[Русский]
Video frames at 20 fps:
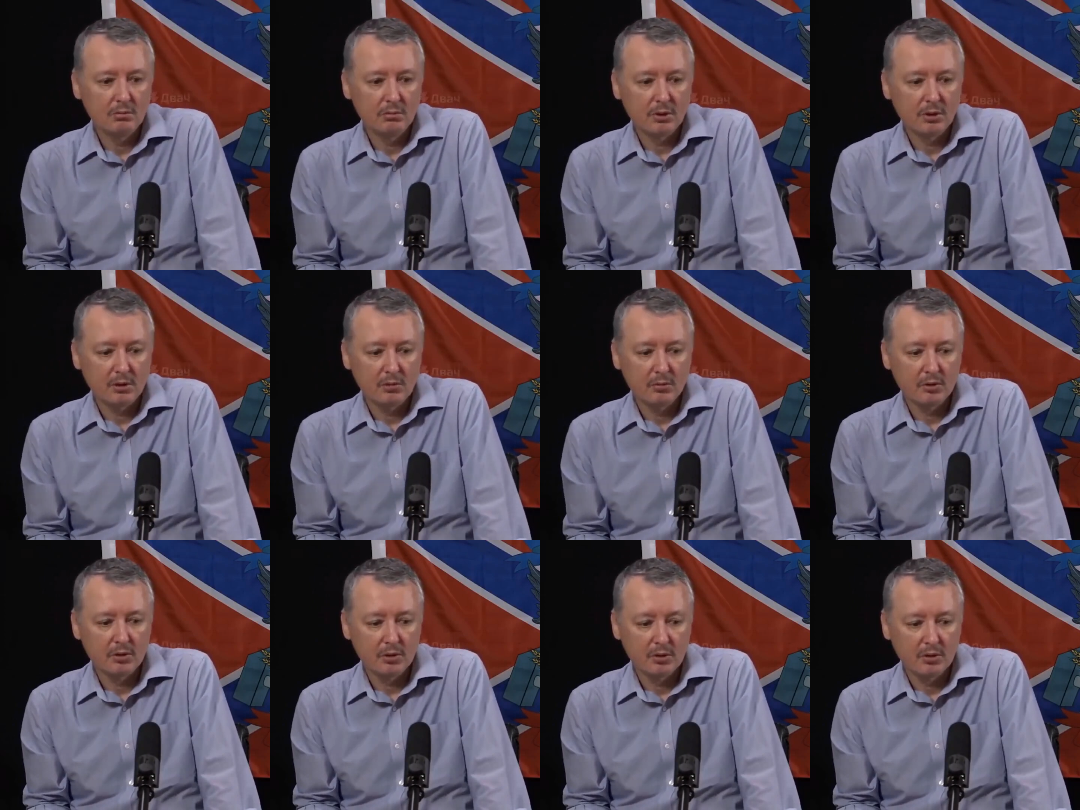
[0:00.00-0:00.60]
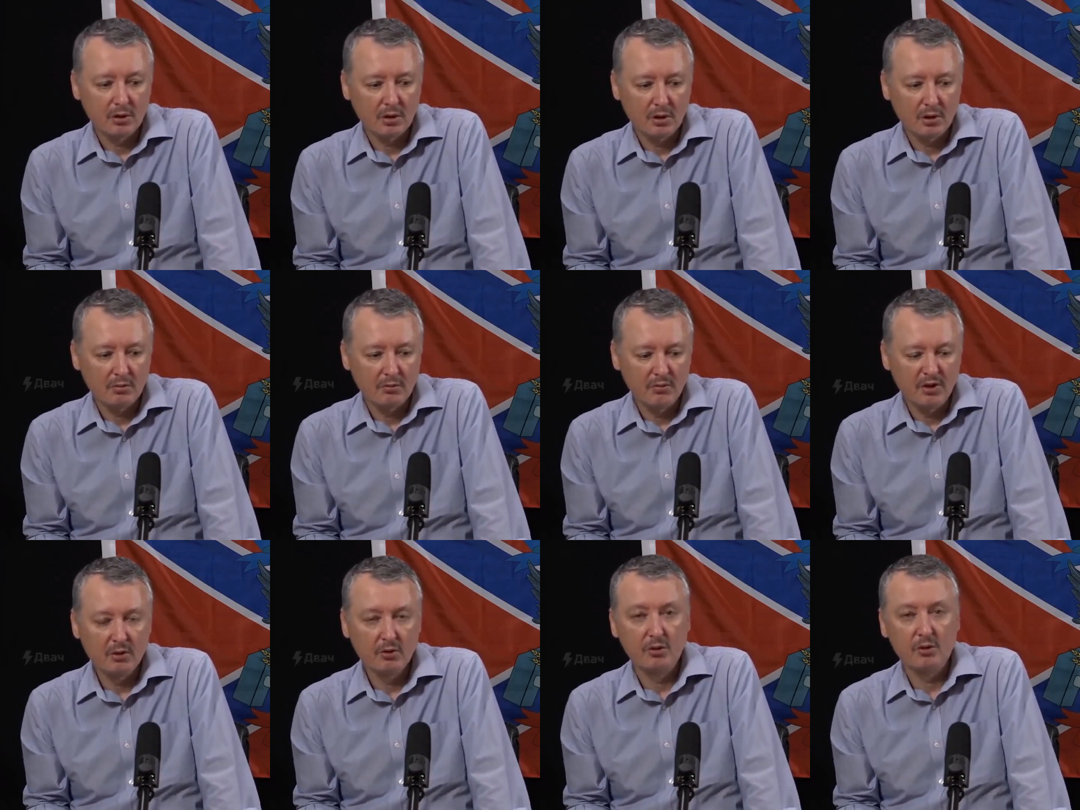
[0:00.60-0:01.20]
потому что она
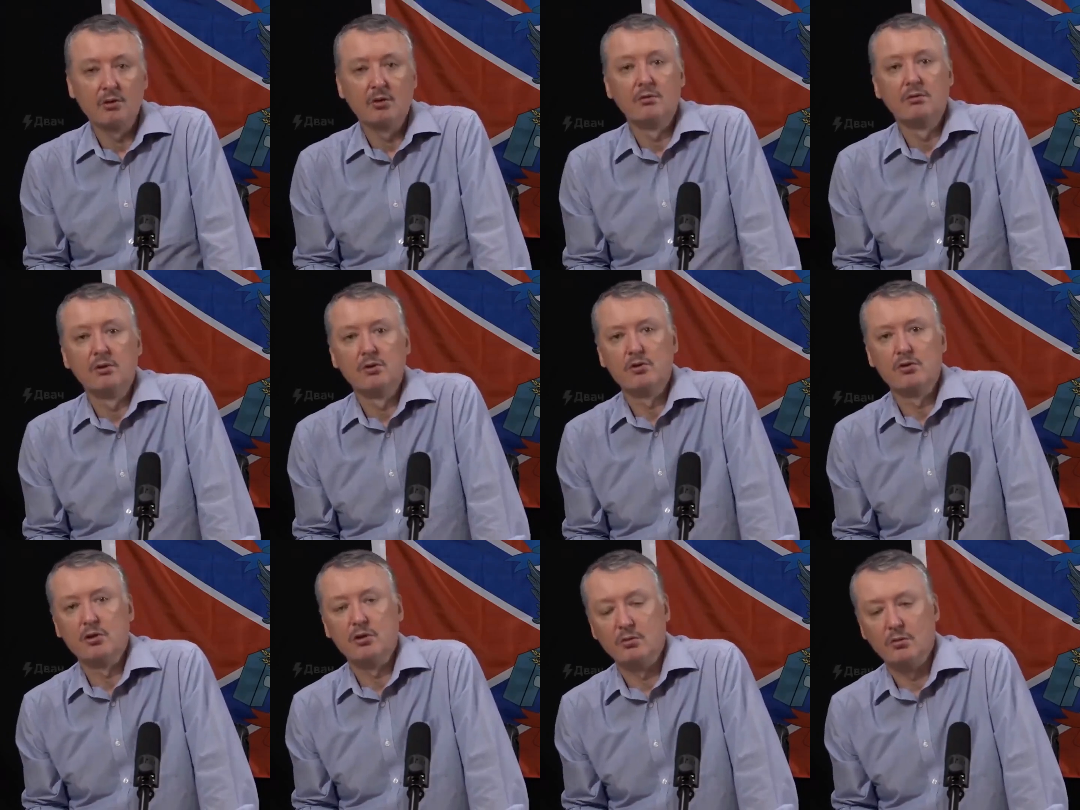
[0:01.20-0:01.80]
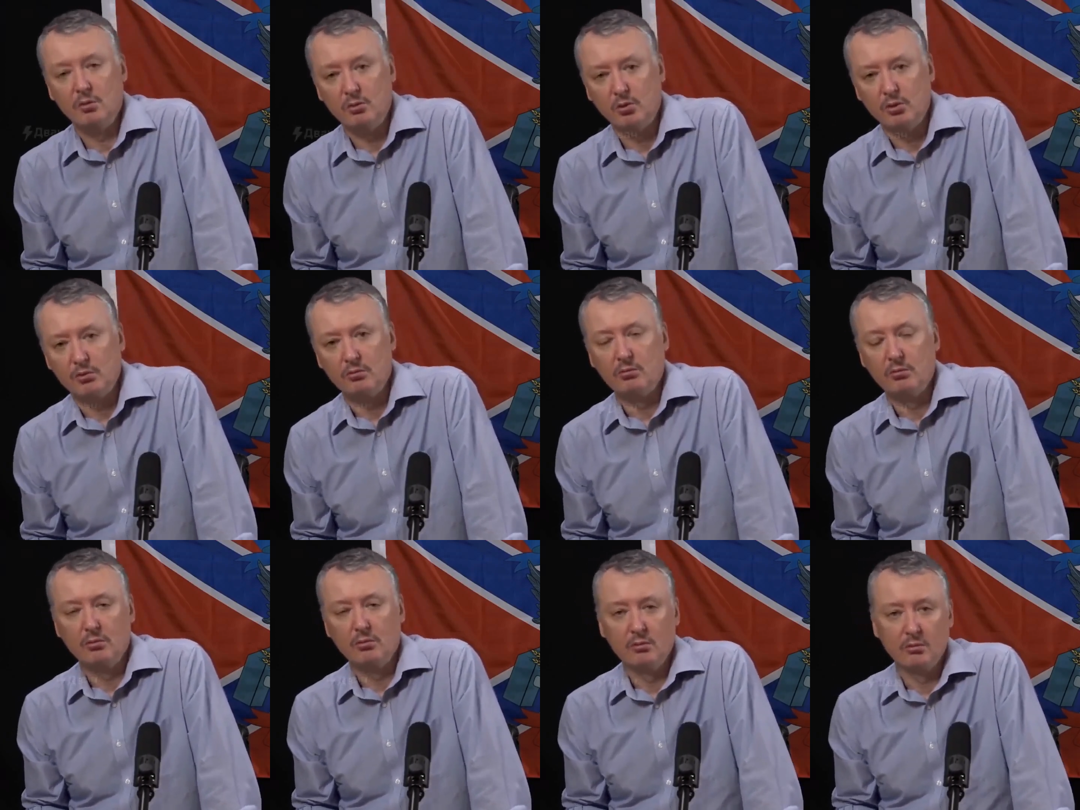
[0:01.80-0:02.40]
вынуждена, вынуждены мы
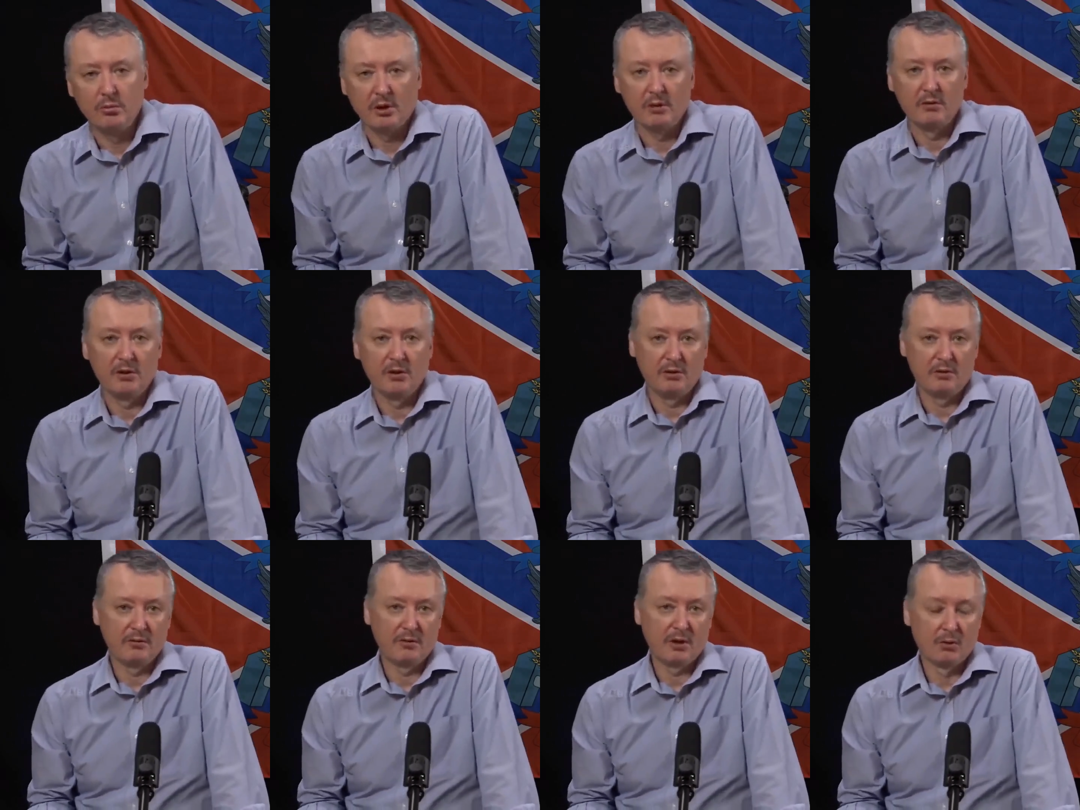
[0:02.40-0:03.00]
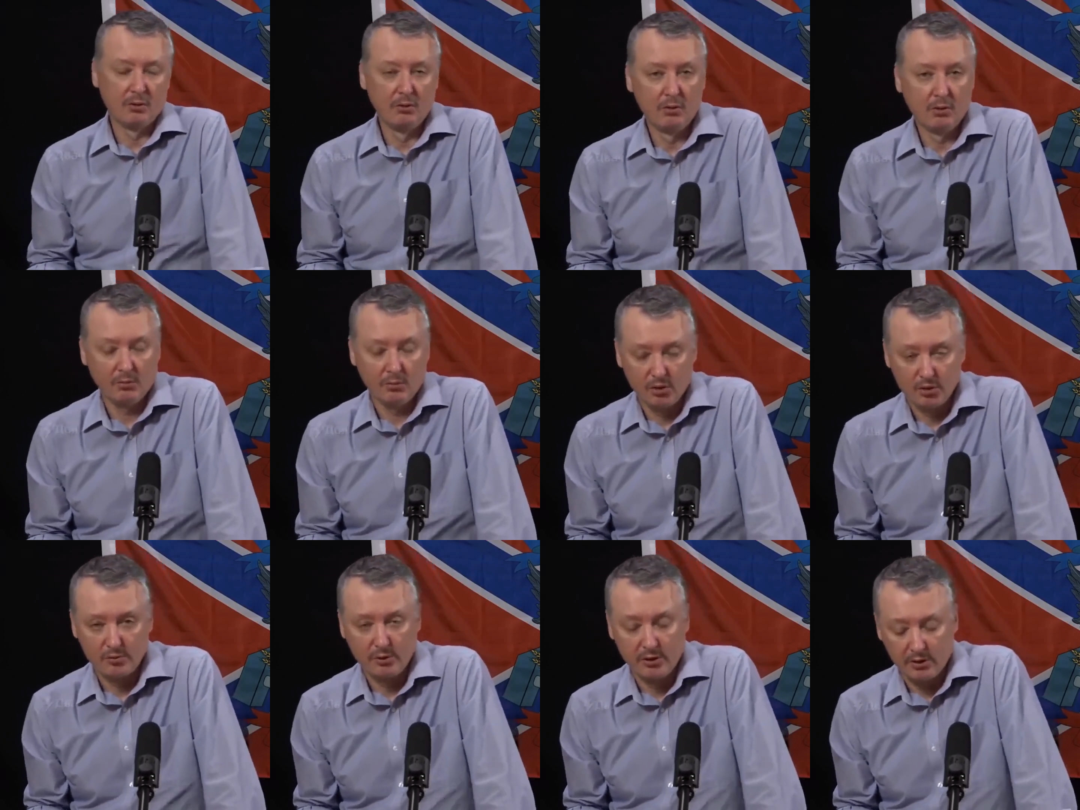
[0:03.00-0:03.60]
будем проводить вторую, а
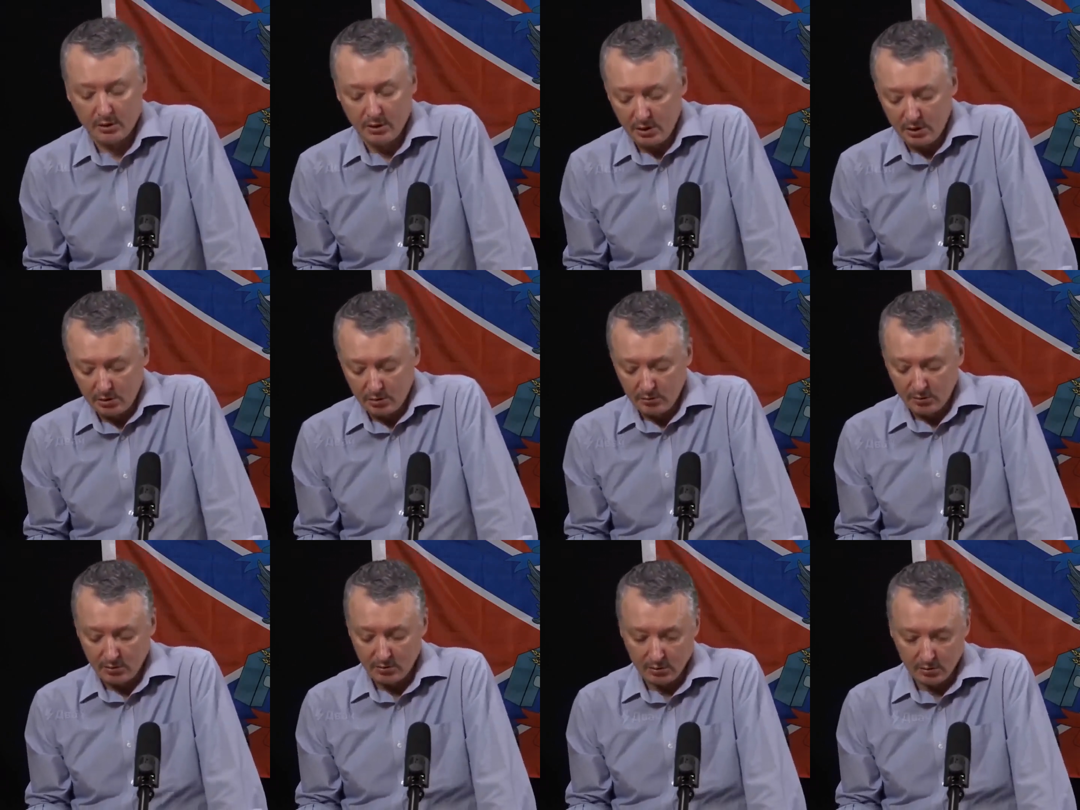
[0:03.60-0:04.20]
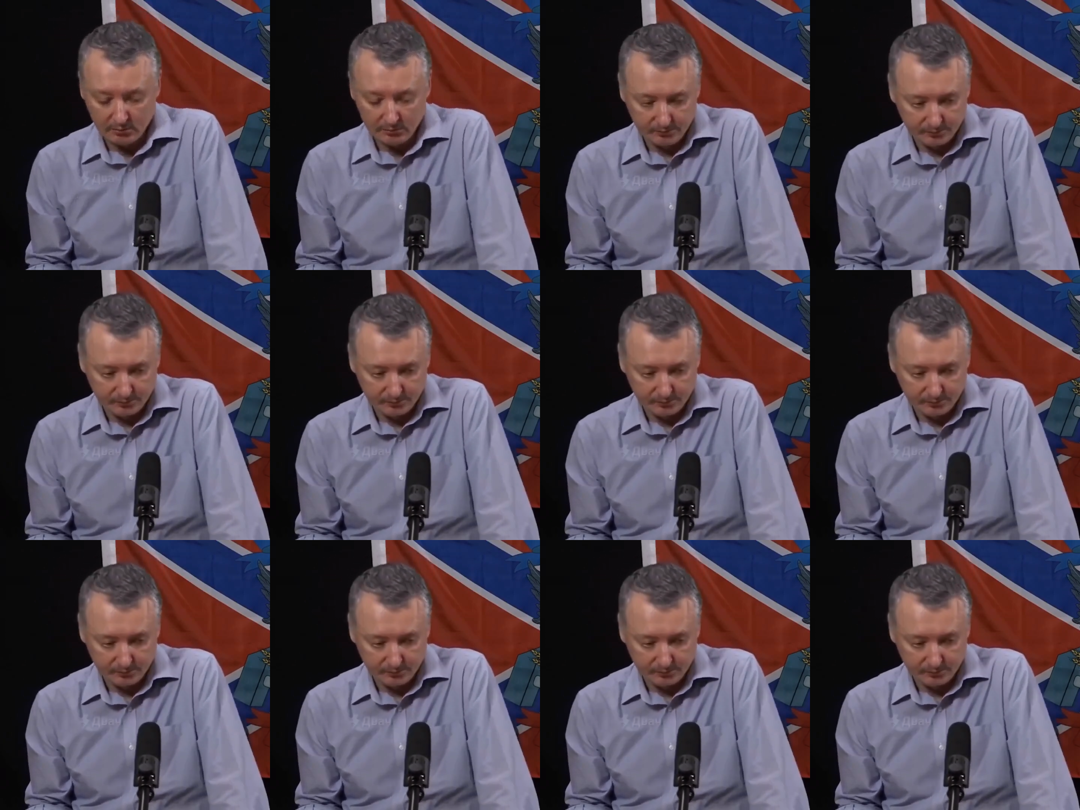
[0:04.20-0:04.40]
может быть и третью волну.